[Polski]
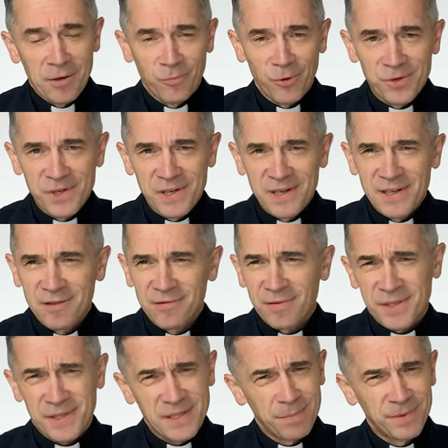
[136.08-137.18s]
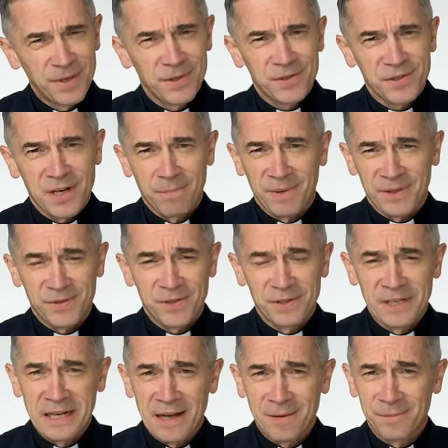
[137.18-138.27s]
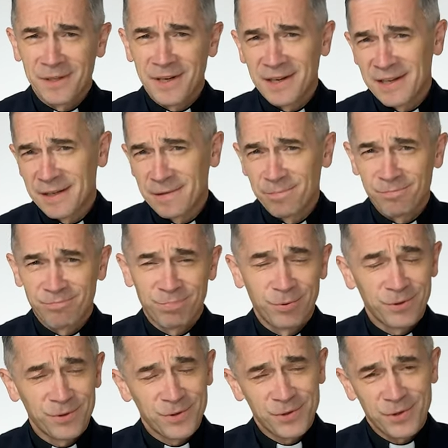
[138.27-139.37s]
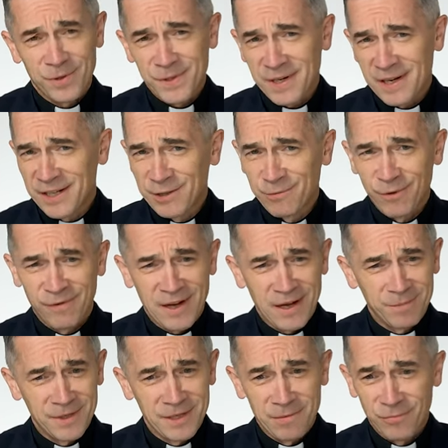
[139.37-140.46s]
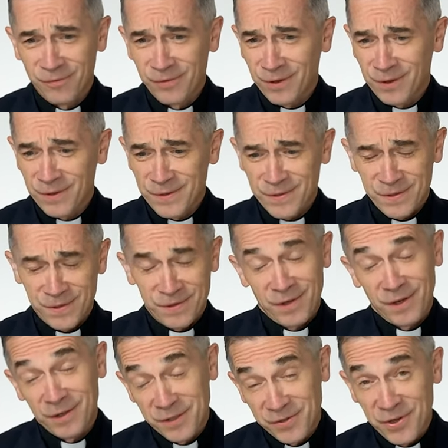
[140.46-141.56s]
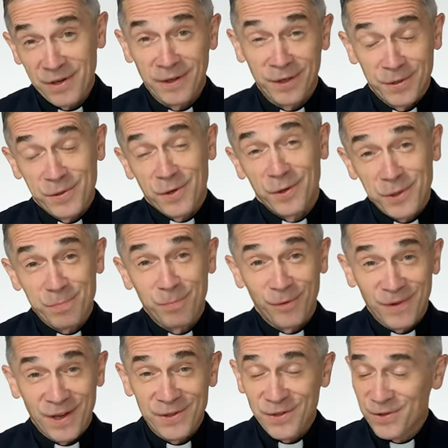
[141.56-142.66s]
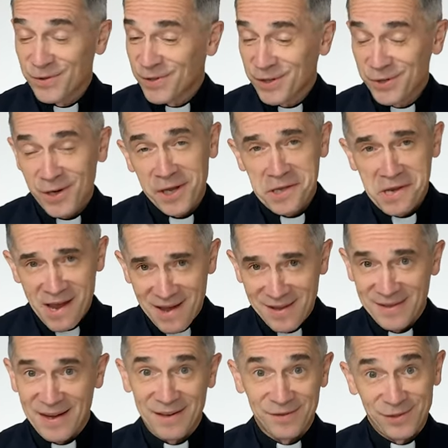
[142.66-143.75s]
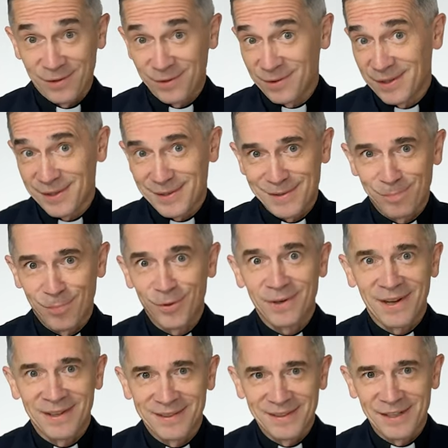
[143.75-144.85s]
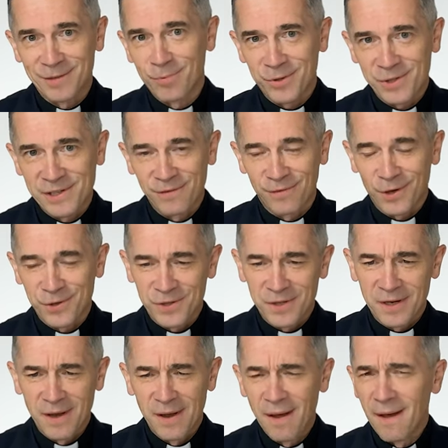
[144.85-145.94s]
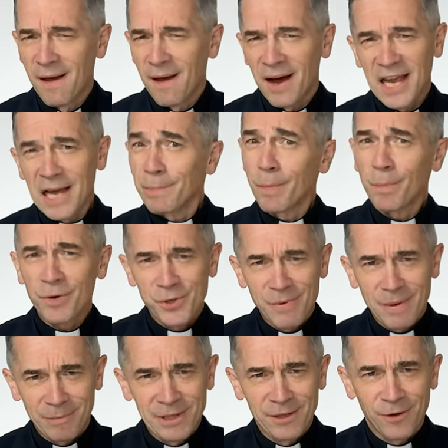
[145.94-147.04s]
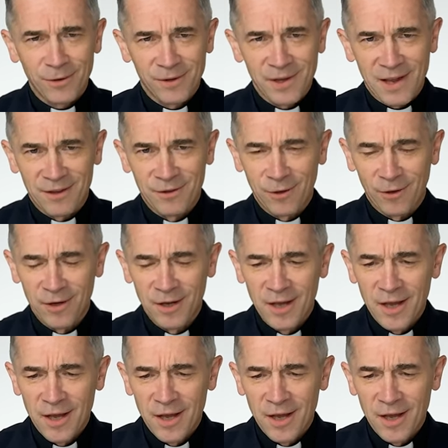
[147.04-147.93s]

Młodzi sceptycznie patrzyli na mnie i potrząsali głowami, mówiąc, chcąc powiedzieć, że się nie da, że to jest ponad ich możliwości. A ja poprosiłem tylko o jedno.